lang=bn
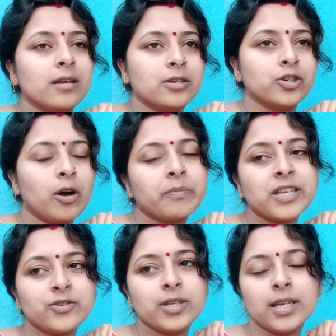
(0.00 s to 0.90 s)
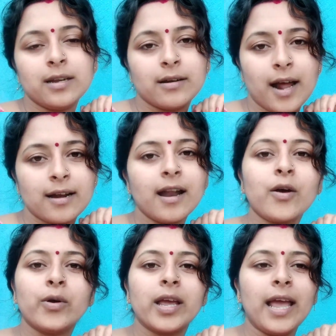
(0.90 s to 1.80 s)
সব কিছুতে রান্না
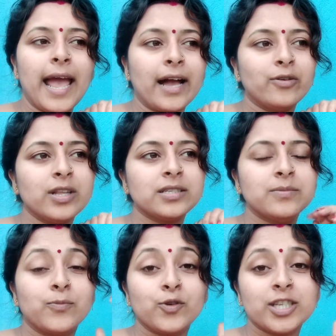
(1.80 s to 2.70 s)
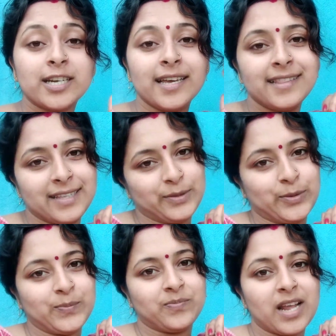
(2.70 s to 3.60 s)
করে এখন দেখছি মোচাটাই তিত
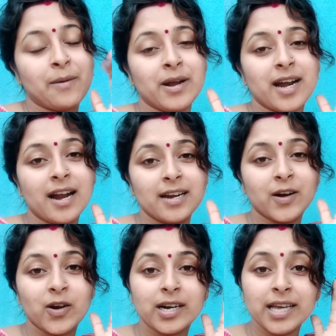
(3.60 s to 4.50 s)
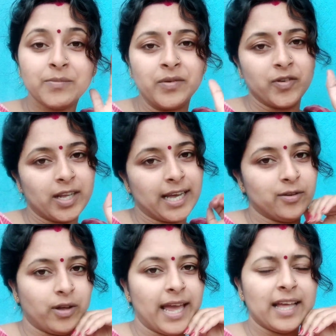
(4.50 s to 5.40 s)
আমার রান্না করাটাই বিফলে গেল
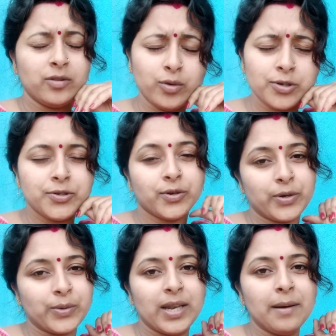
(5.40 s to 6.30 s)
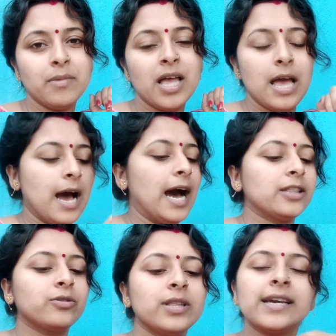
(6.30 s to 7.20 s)
এত কষ্ট করে করলাম
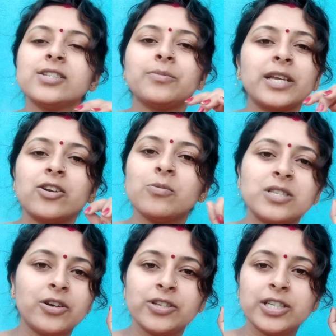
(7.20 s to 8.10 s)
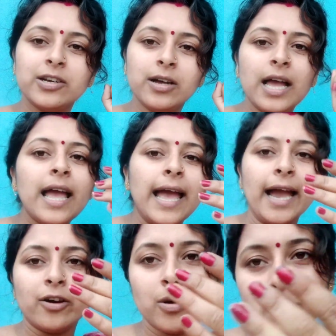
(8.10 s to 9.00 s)
হাতগুলো দেখেছো আমার কি অবস্থা হয়েছিল
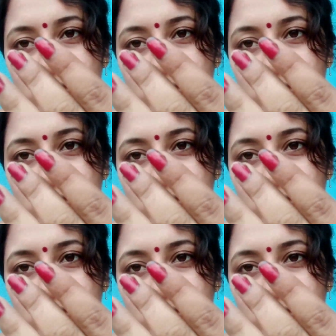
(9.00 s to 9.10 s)
এখন অবশ্য